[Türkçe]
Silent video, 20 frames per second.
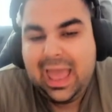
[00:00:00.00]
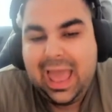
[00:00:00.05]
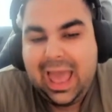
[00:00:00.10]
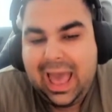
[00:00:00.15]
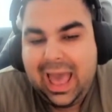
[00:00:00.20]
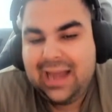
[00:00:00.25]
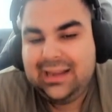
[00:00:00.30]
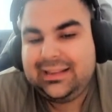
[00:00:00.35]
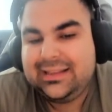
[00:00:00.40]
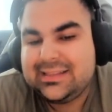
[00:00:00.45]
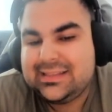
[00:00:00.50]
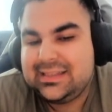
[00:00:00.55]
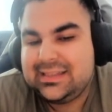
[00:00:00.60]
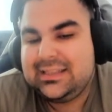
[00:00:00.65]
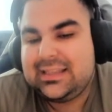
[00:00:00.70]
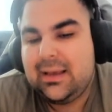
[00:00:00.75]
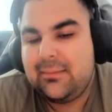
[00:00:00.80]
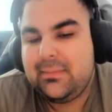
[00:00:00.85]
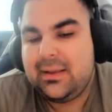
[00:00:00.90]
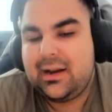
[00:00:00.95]
Herkes
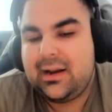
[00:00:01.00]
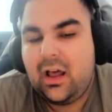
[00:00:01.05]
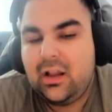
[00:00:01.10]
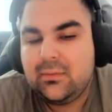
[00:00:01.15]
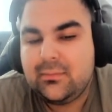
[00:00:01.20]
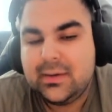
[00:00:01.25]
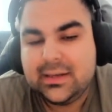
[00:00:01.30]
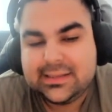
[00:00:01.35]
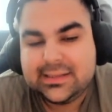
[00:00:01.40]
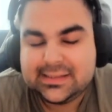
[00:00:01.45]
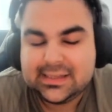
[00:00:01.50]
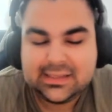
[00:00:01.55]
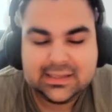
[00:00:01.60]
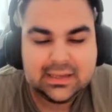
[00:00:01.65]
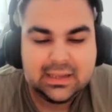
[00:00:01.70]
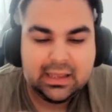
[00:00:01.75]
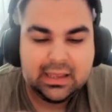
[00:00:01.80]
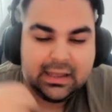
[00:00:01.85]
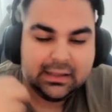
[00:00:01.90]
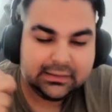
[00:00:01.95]
itemleri almak
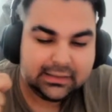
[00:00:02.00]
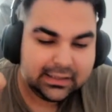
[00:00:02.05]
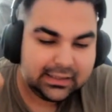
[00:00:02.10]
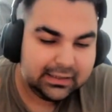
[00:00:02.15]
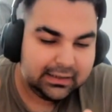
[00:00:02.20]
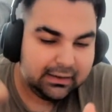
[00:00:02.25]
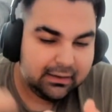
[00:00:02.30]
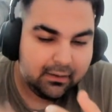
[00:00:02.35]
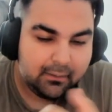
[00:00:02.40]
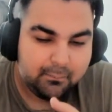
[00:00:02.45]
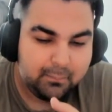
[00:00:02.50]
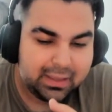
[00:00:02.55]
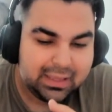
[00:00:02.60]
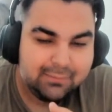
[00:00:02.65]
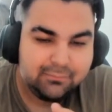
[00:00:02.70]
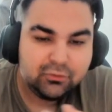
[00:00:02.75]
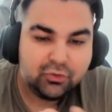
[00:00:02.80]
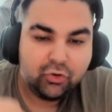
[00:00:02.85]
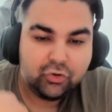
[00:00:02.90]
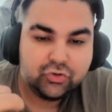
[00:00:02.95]
istedi. Dedi
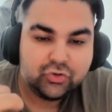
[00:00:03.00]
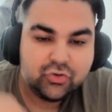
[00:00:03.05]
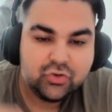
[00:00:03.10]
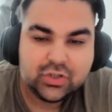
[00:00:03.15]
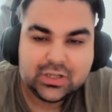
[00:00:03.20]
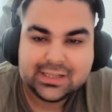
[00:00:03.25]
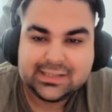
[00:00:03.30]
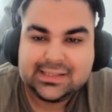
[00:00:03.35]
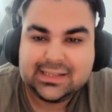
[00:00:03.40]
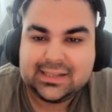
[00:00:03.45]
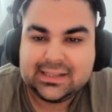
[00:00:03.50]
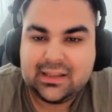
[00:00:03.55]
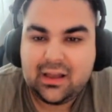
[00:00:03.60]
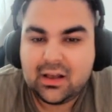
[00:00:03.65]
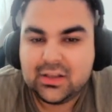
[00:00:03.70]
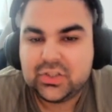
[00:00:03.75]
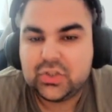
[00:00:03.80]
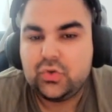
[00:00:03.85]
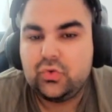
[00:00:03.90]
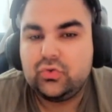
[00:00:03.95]
benim de olsun CS2'de
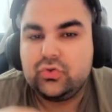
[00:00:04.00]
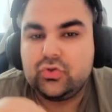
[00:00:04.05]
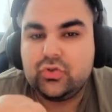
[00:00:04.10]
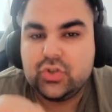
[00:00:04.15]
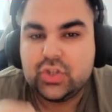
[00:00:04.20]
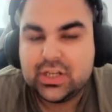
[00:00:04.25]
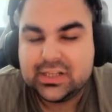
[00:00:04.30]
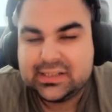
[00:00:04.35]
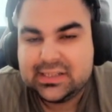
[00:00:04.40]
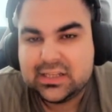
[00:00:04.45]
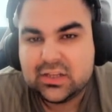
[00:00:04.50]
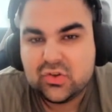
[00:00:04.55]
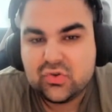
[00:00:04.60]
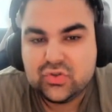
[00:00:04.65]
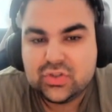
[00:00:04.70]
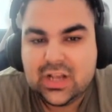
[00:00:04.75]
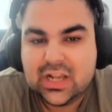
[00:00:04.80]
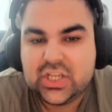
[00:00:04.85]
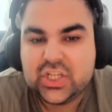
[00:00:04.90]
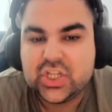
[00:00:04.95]
hazır olsun CS2
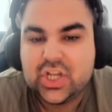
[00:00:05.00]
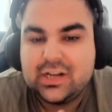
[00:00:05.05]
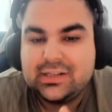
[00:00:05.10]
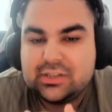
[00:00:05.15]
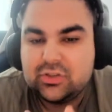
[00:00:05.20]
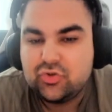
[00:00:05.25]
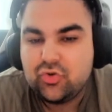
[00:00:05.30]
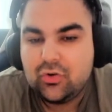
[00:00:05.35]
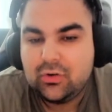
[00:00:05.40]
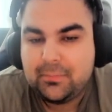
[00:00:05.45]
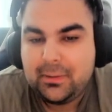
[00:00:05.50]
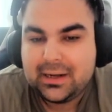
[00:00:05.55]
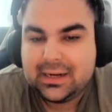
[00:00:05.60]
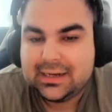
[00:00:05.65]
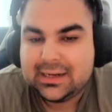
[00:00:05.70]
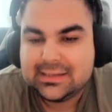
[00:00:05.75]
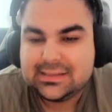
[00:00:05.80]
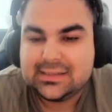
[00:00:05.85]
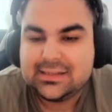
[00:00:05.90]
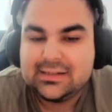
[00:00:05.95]
güzel çıkarsa çok para
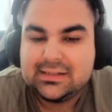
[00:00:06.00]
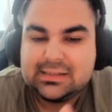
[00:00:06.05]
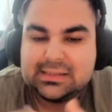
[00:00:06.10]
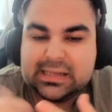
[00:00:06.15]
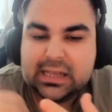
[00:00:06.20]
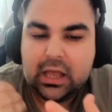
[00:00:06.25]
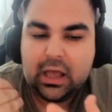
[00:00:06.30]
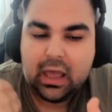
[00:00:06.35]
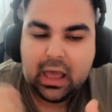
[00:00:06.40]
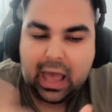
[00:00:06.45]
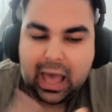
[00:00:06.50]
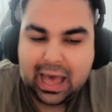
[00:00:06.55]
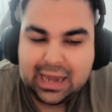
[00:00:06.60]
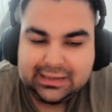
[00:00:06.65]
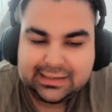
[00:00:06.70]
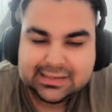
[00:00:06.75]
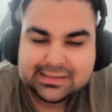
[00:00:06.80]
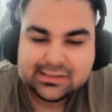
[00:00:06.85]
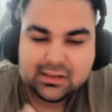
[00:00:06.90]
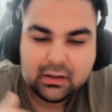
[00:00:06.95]
kazanırız.
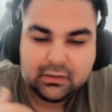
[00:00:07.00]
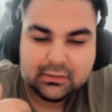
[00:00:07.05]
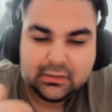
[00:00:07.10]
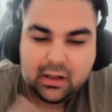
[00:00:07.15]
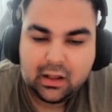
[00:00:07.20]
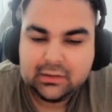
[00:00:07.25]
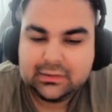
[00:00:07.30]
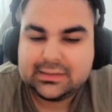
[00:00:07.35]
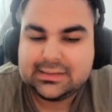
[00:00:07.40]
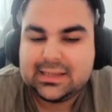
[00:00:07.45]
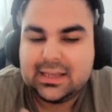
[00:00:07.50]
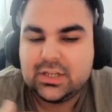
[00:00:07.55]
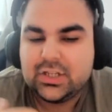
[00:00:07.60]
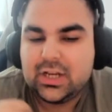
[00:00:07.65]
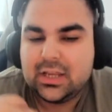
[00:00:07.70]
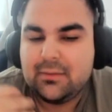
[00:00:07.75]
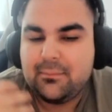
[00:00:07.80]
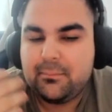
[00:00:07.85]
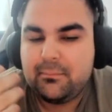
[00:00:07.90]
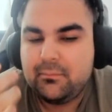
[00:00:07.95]
Herkes aldı aldı sadece
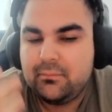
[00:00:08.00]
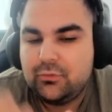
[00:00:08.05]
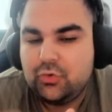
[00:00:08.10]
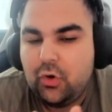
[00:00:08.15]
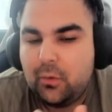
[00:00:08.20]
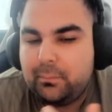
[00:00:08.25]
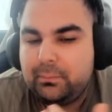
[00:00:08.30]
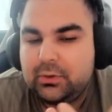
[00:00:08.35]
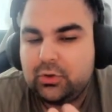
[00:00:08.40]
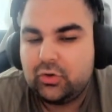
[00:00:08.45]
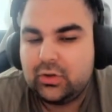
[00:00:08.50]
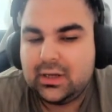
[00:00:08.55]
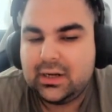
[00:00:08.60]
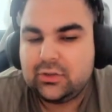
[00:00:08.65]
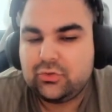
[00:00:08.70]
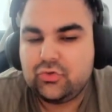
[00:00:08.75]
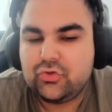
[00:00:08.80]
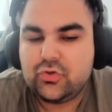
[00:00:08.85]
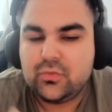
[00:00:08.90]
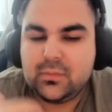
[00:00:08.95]
hani Doppler
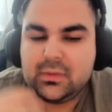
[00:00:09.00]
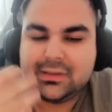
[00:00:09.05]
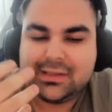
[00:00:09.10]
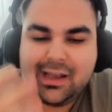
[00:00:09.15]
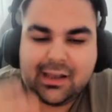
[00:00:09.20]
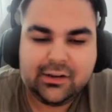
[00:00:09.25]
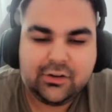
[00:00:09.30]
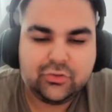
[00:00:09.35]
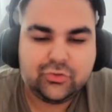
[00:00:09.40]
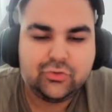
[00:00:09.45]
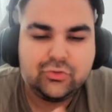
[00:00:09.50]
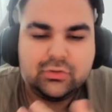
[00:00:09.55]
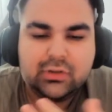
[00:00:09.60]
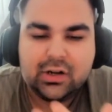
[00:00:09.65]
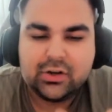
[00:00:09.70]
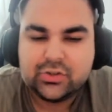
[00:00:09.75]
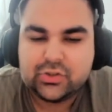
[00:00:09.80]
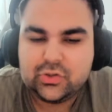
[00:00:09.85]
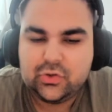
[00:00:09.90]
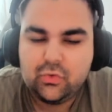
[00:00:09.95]
olarak düşünmeyin. Tiger
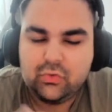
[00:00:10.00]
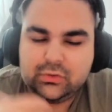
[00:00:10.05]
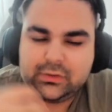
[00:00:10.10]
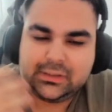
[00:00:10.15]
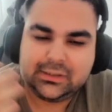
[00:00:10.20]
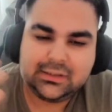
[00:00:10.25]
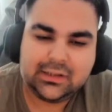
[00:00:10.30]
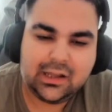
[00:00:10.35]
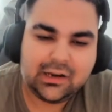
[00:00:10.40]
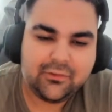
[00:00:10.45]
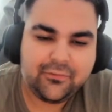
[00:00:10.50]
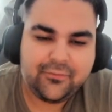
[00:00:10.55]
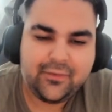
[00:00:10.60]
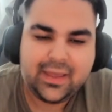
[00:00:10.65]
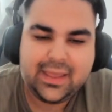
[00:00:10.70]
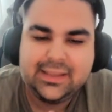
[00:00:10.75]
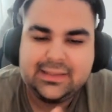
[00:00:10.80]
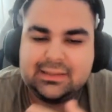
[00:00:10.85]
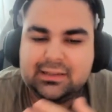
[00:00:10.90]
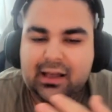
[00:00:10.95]
Tutlar, Slaughter'lar,
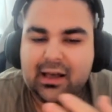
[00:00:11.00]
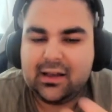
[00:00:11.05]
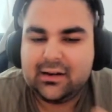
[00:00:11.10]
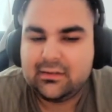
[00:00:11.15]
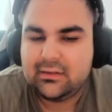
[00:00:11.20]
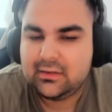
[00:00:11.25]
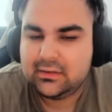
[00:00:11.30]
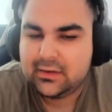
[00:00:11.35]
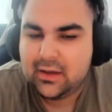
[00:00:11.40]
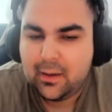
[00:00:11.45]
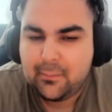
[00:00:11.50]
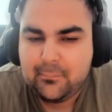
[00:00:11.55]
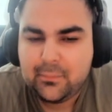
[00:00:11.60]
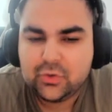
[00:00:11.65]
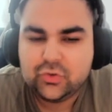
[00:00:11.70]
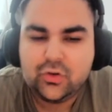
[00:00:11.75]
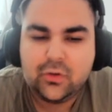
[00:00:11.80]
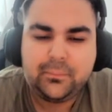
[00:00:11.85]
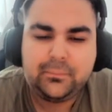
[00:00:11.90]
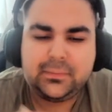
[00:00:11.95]
Fate'ler,
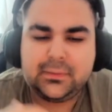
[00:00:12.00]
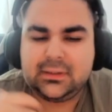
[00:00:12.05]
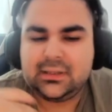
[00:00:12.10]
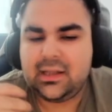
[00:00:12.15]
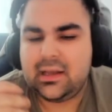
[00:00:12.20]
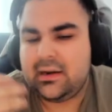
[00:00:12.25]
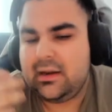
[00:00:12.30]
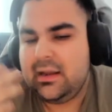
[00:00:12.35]
Gamma Doppler'lar.